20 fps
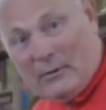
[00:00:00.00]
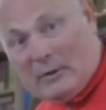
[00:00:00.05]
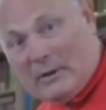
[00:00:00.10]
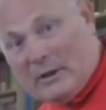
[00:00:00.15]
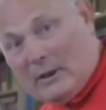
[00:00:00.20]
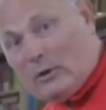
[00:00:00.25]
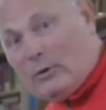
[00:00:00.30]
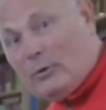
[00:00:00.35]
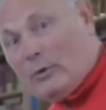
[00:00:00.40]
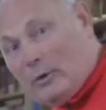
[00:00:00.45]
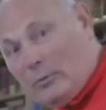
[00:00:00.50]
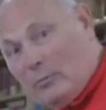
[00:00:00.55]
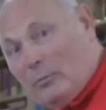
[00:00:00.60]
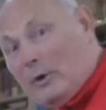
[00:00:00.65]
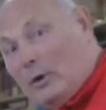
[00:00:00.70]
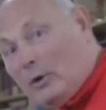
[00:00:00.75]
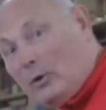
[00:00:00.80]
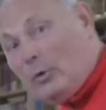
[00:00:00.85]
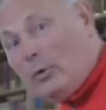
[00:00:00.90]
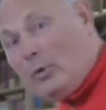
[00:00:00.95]
вот эту вот
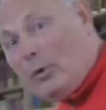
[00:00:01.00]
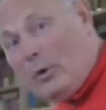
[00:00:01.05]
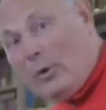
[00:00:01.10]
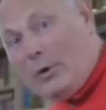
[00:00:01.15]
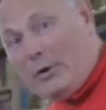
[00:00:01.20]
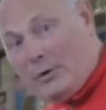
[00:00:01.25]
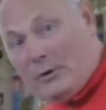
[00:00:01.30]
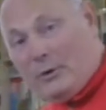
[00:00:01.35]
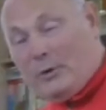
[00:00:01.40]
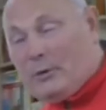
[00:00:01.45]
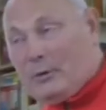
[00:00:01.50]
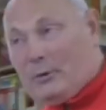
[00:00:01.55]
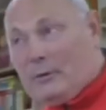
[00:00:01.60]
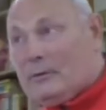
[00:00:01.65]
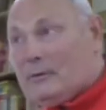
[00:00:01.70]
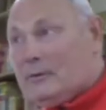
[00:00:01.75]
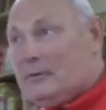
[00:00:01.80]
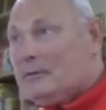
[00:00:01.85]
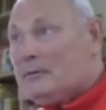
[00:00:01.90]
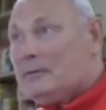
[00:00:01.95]
мелодию
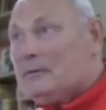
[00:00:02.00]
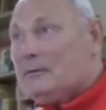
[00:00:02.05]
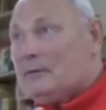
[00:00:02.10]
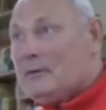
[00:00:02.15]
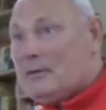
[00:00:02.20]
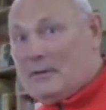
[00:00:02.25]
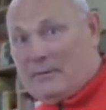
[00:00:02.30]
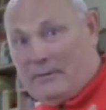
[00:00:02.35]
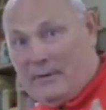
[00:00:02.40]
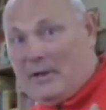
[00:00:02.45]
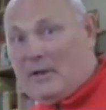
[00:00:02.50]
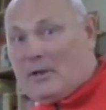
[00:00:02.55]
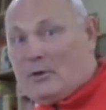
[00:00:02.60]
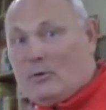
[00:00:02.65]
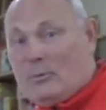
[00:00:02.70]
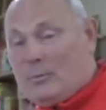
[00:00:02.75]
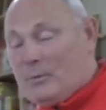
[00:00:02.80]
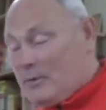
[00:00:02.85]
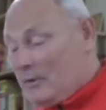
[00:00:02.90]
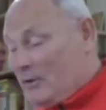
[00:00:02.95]
своей
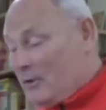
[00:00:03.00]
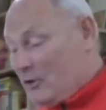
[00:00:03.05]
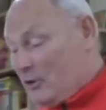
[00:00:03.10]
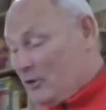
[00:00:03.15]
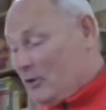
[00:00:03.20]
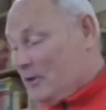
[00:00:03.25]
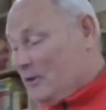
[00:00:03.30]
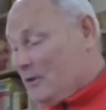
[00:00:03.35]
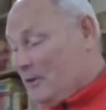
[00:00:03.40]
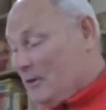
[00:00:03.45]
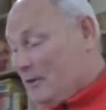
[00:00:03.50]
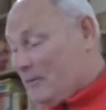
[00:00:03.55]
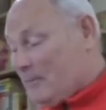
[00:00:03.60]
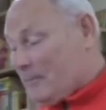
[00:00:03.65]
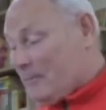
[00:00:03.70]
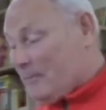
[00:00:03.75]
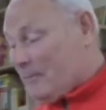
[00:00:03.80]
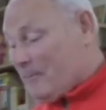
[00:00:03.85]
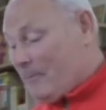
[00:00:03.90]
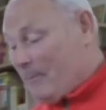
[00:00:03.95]
собственной жизни,
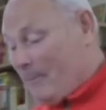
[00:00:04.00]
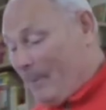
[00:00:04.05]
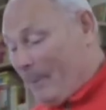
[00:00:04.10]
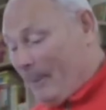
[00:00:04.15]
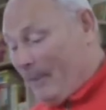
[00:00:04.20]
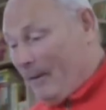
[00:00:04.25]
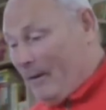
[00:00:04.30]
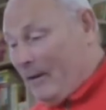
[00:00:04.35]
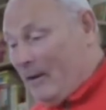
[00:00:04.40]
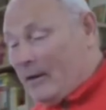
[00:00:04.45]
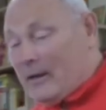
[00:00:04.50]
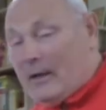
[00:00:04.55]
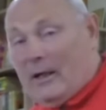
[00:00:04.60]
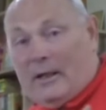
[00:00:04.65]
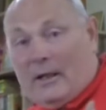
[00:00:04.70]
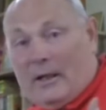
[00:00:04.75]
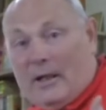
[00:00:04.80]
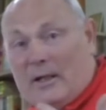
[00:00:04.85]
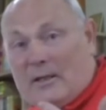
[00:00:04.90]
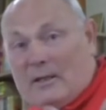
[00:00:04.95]

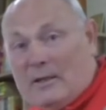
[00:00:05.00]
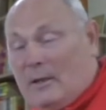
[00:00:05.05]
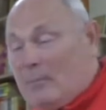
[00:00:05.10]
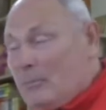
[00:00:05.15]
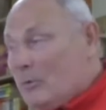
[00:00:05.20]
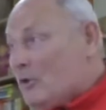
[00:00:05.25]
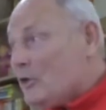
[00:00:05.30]
как раз нам